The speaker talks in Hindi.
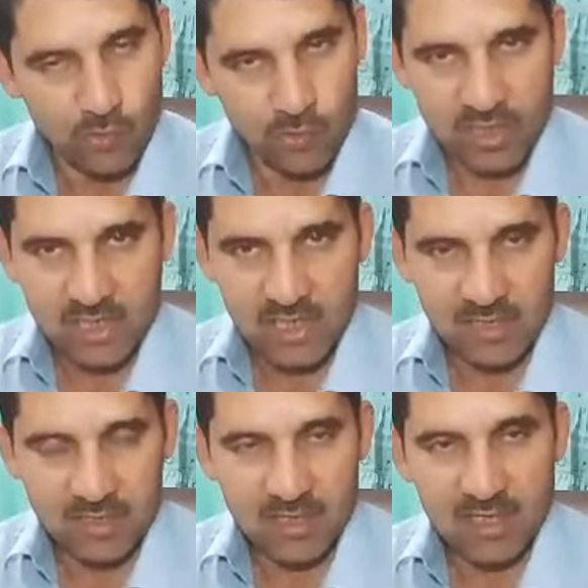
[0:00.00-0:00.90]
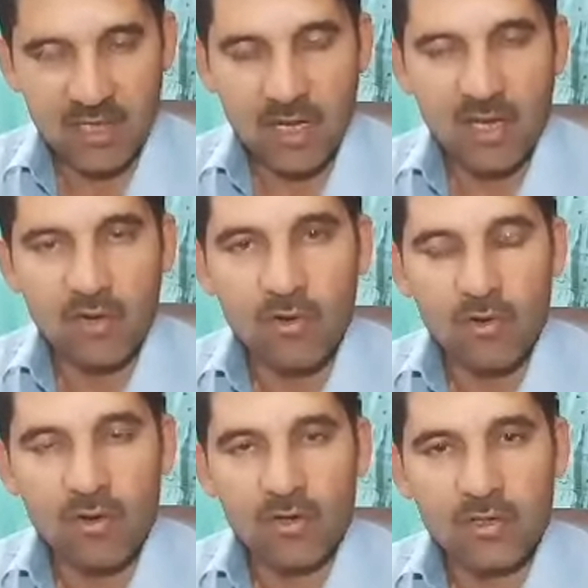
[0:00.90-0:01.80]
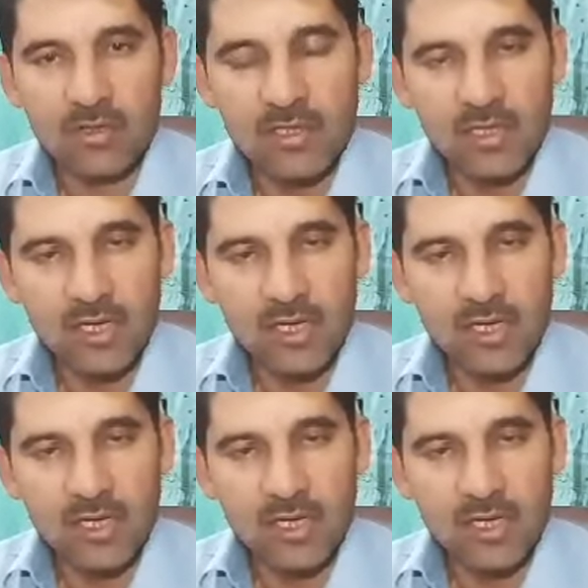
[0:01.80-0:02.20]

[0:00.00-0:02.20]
कोशिश करते हैं और